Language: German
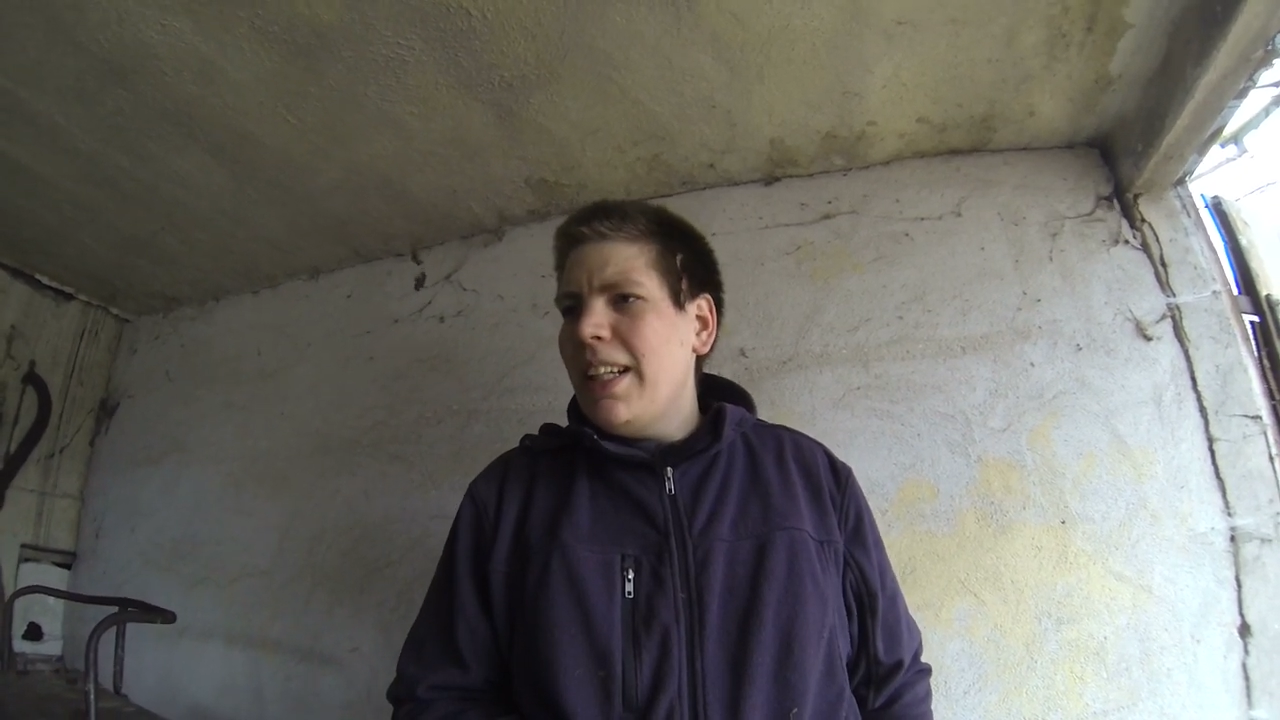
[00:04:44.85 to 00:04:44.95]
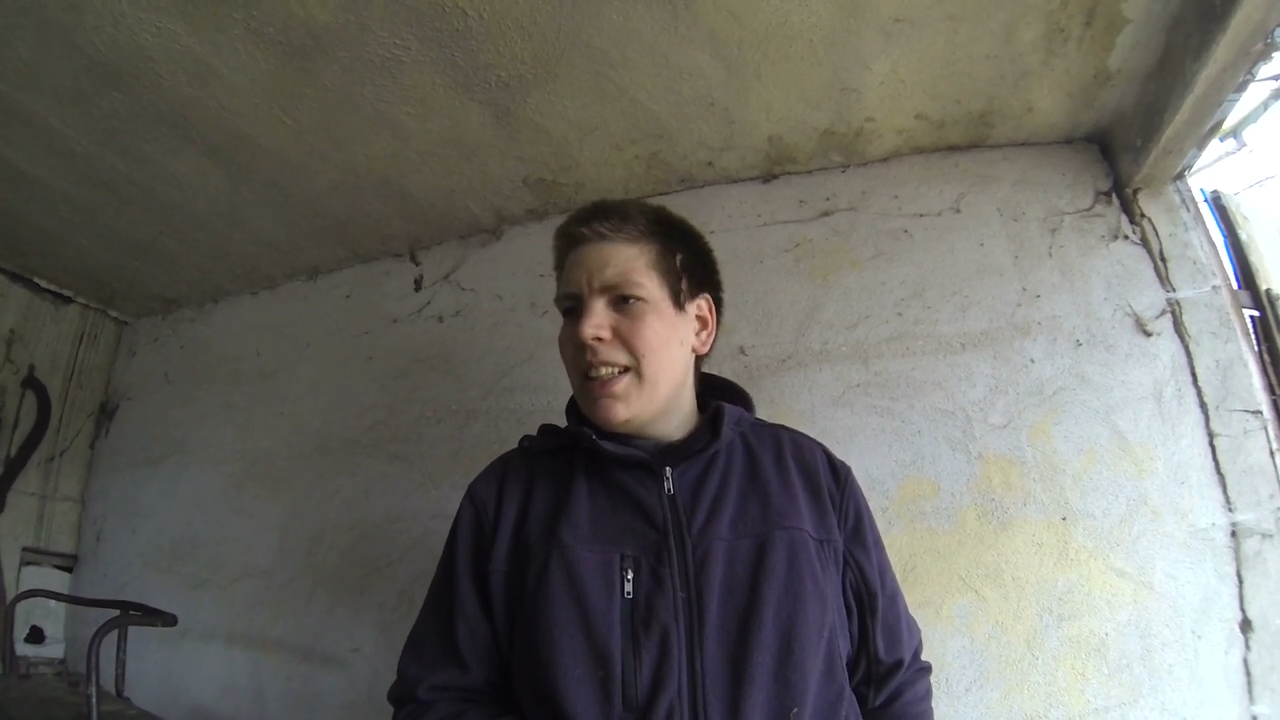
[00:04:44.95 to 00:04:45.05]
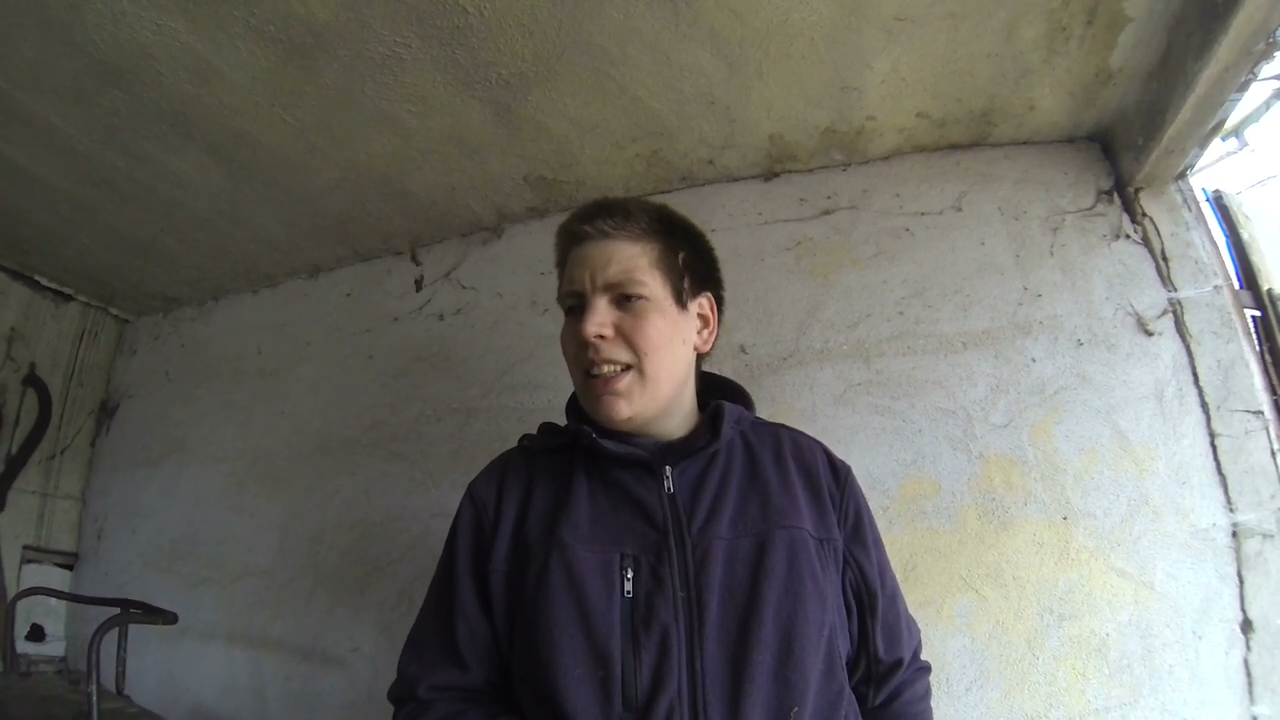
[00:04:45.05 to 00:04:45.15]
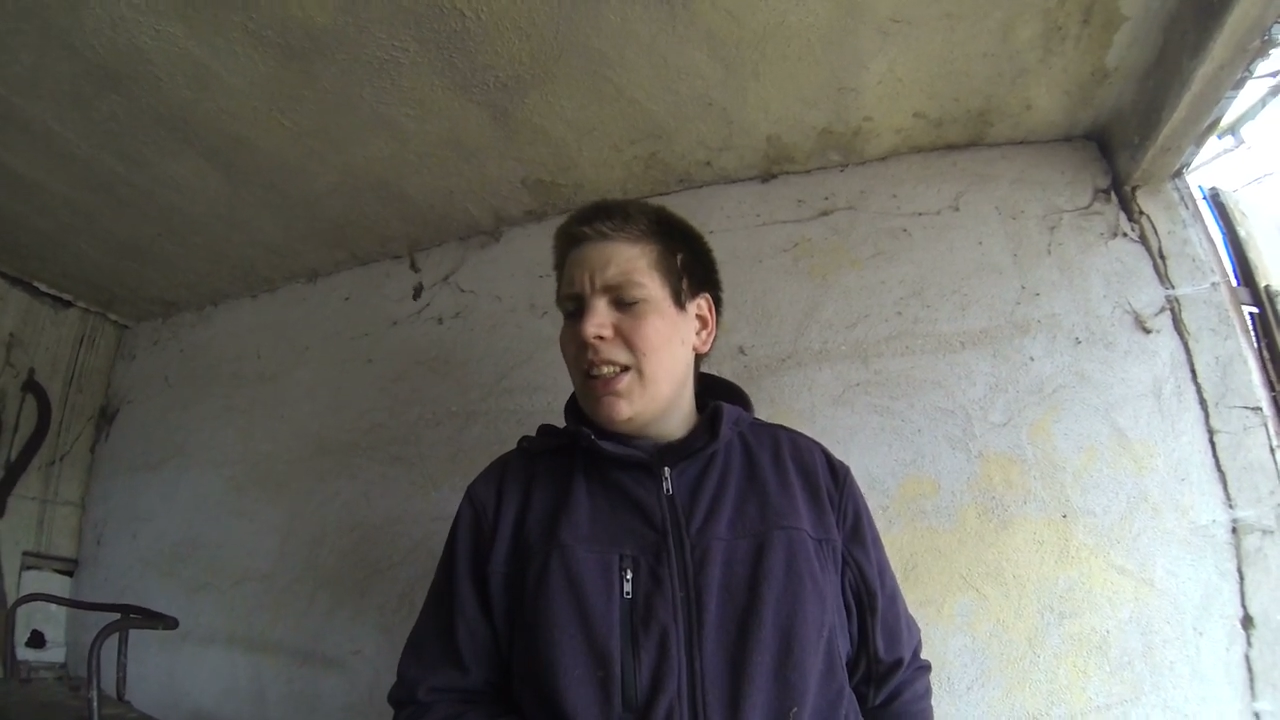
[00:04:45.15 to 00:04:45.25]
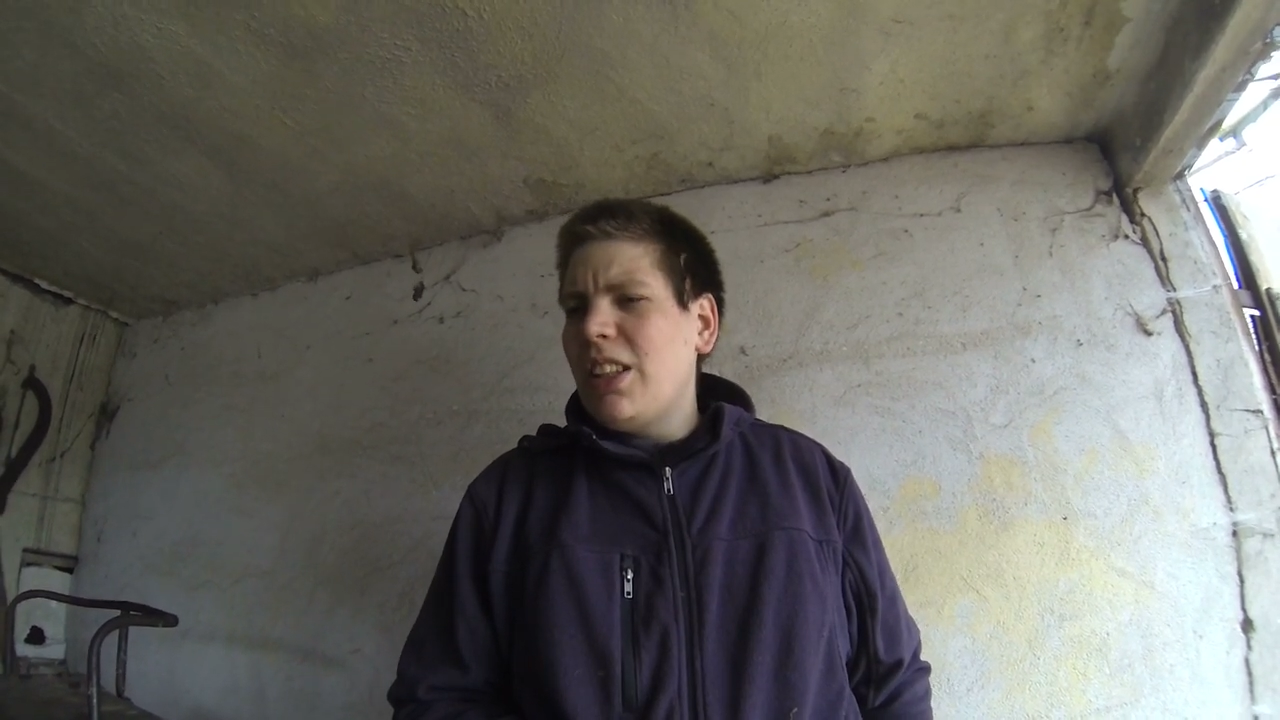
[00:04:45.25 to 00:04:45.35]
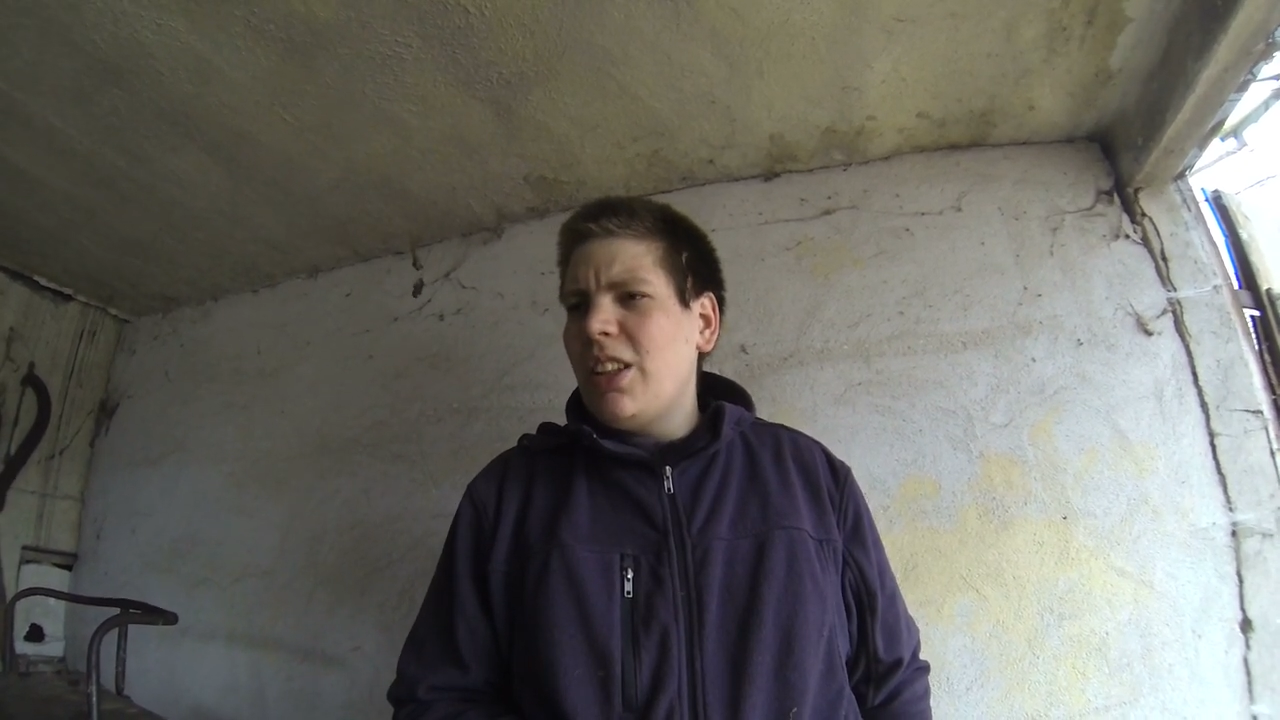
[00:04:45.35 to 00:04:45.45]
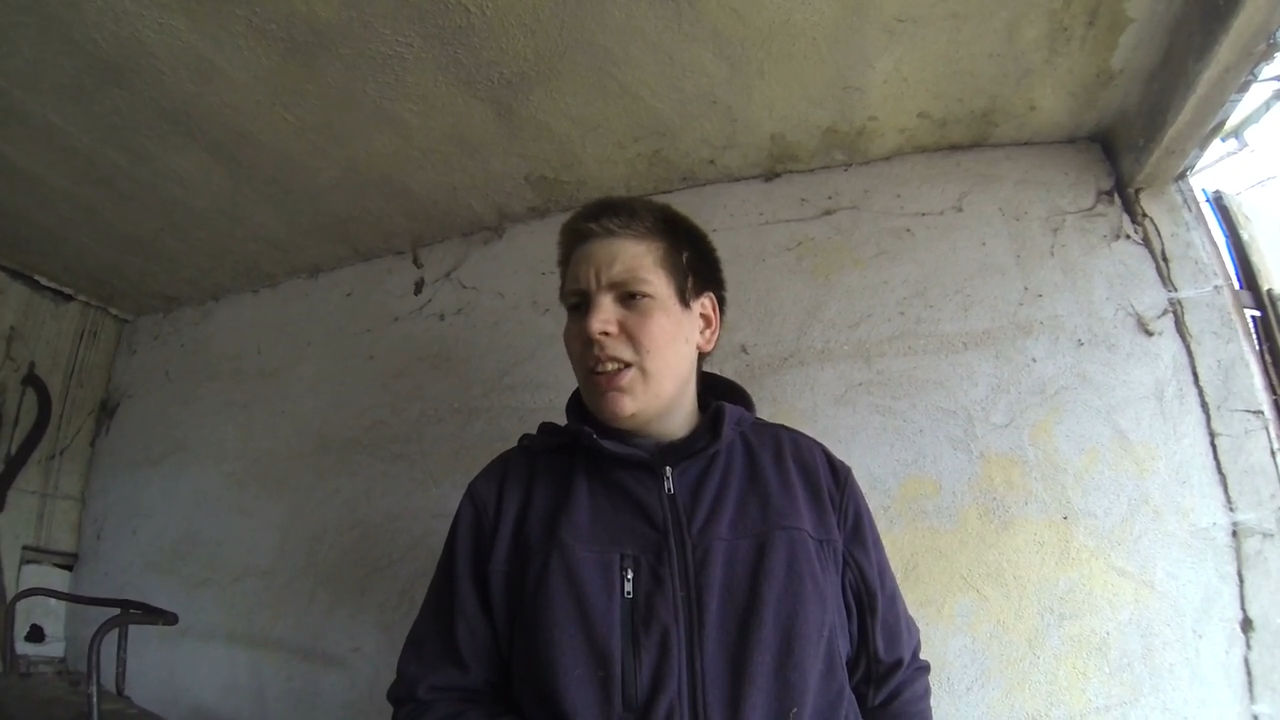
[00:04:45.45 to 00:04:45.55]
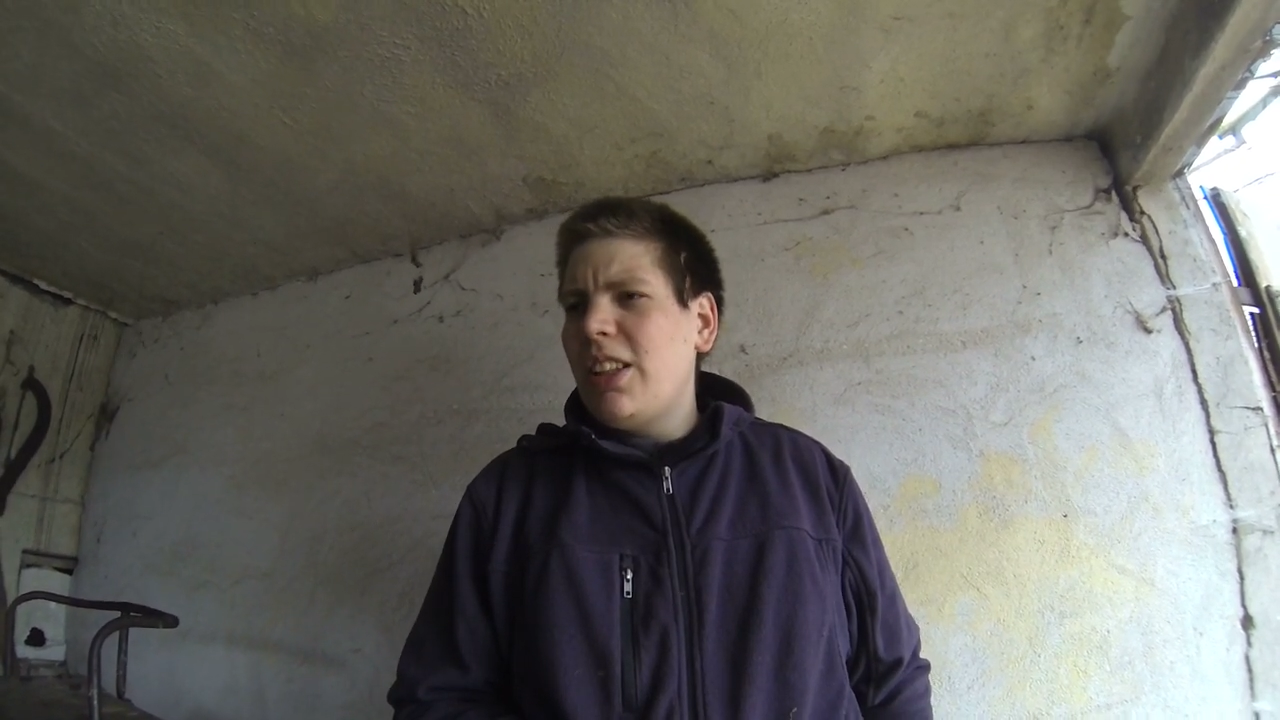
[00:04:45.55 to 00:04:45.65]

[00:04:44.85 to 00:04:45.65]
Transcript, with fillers: Sehe ich auch